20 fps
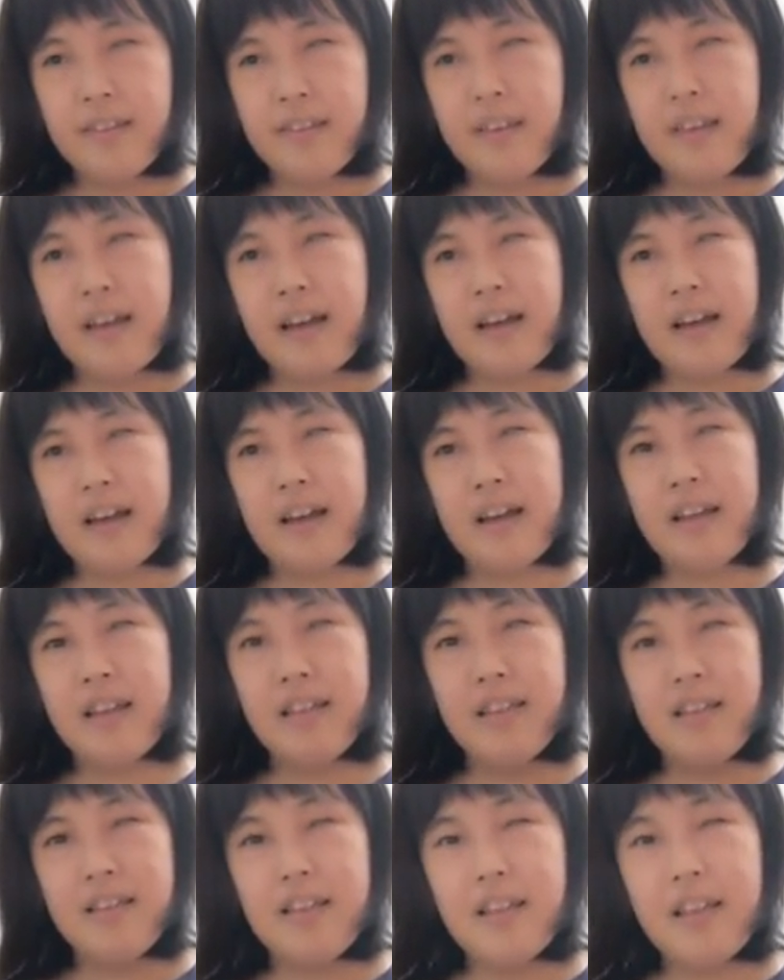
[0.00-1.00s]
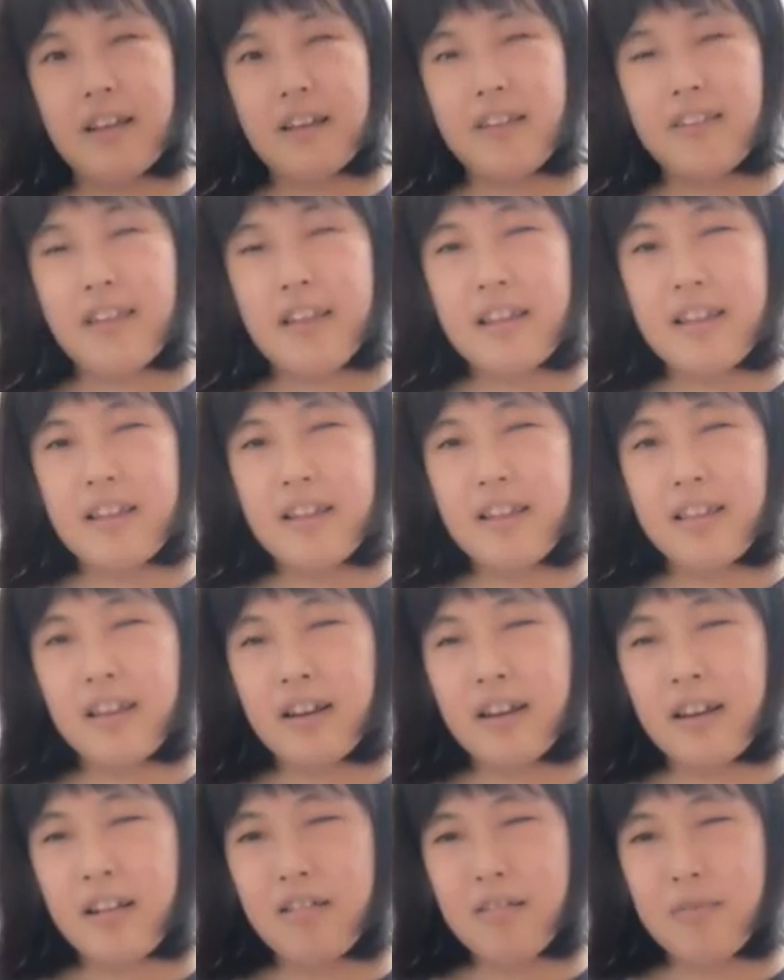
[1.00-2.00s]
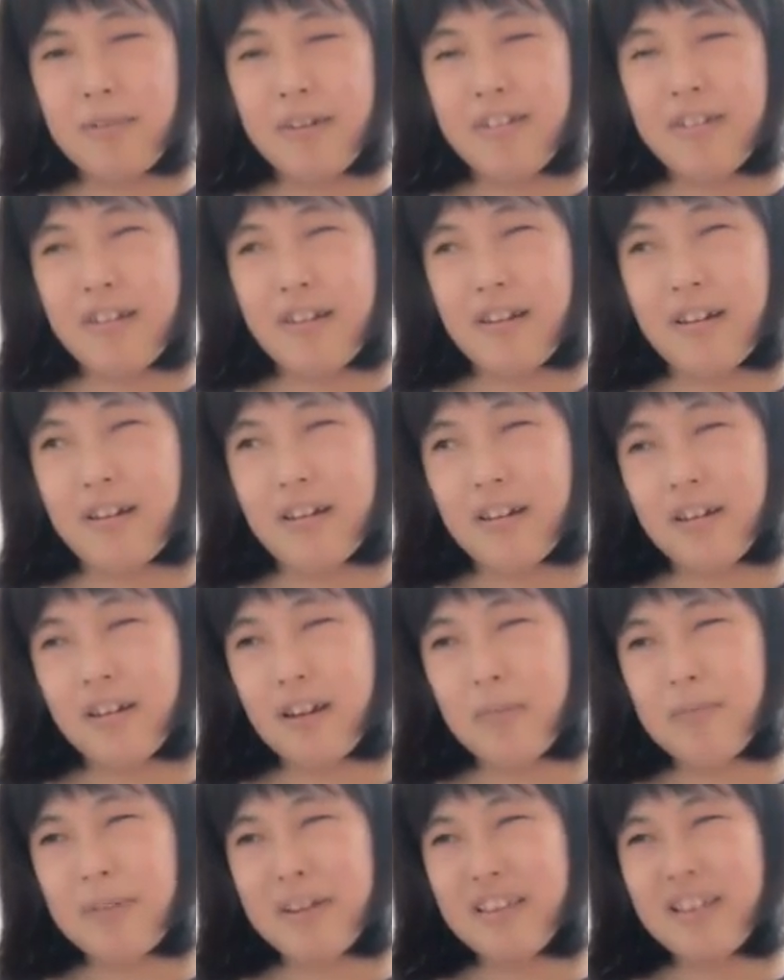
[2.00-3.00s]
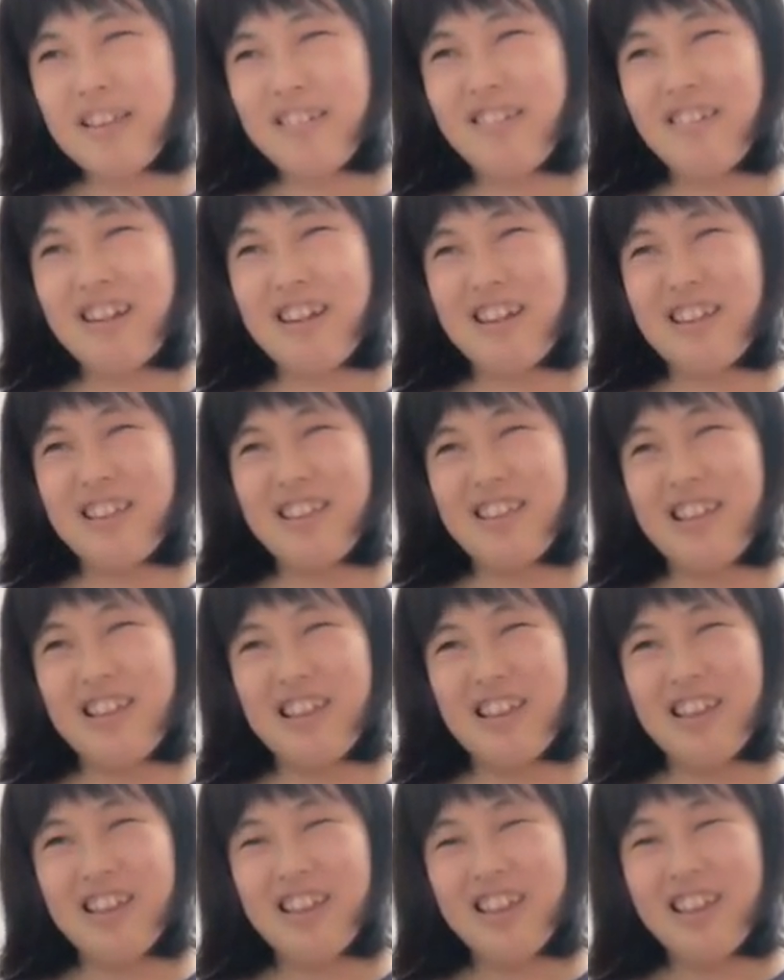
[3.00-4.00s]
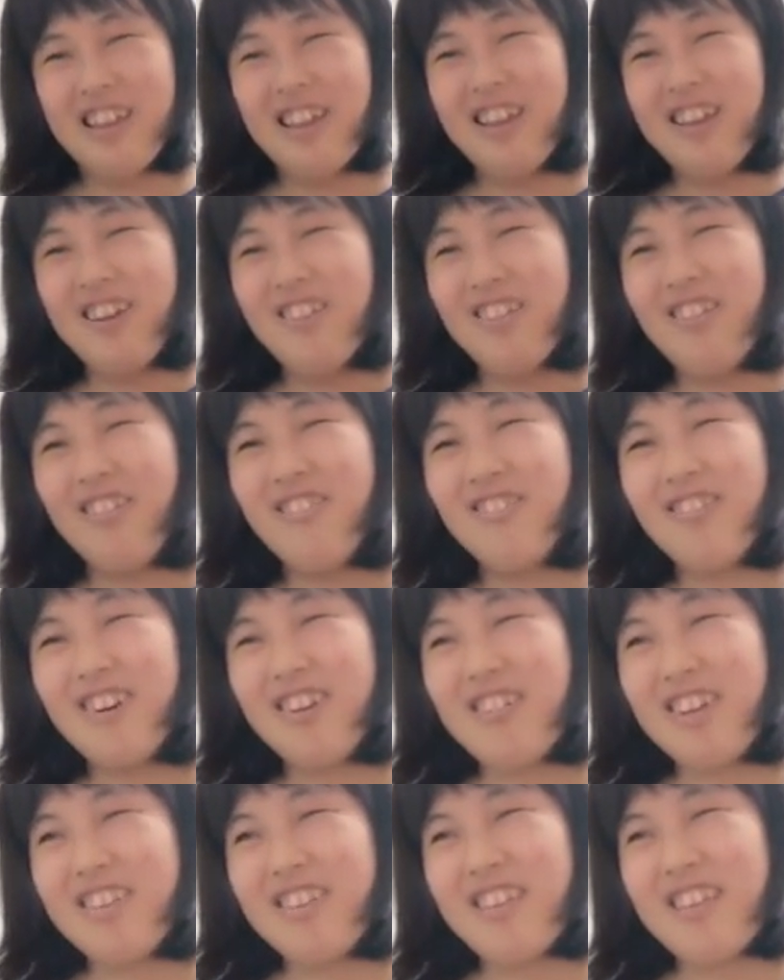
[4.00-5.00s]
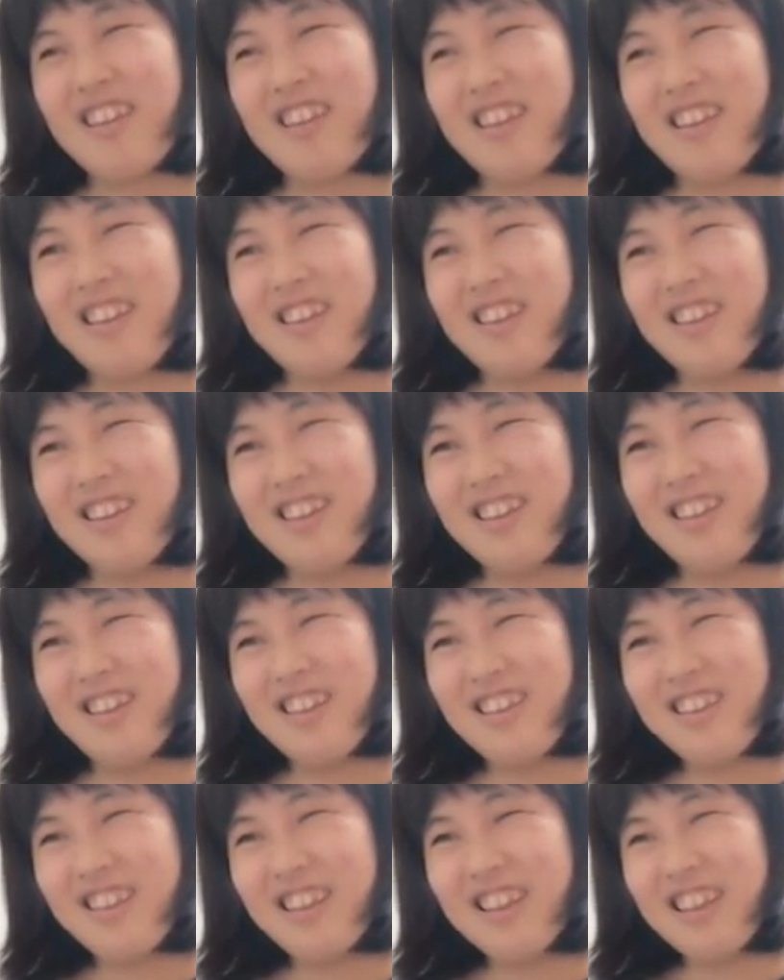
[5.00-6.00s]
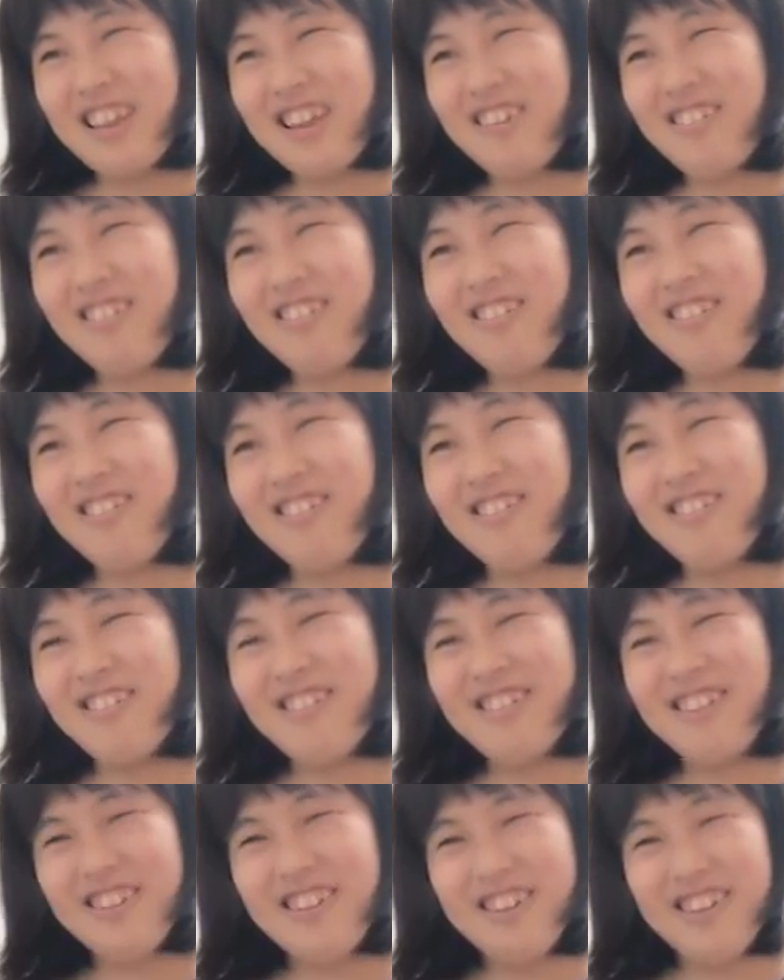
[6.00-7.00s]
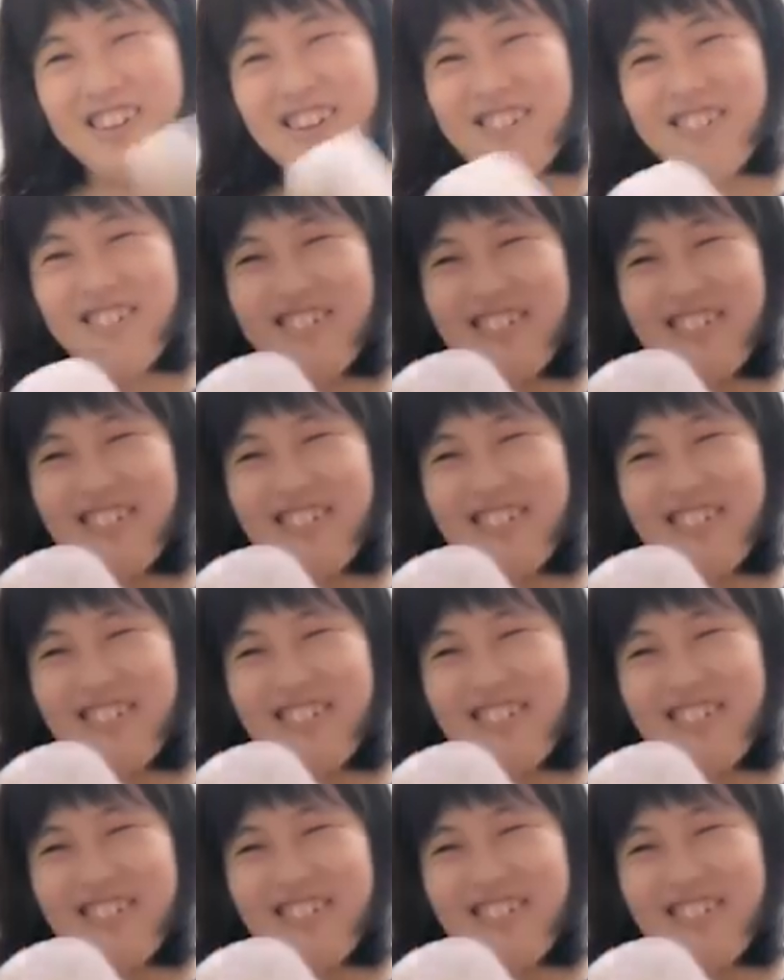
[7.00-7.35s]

いやーなんか最近宝島社頑張ってるなって思いますね。で結構こ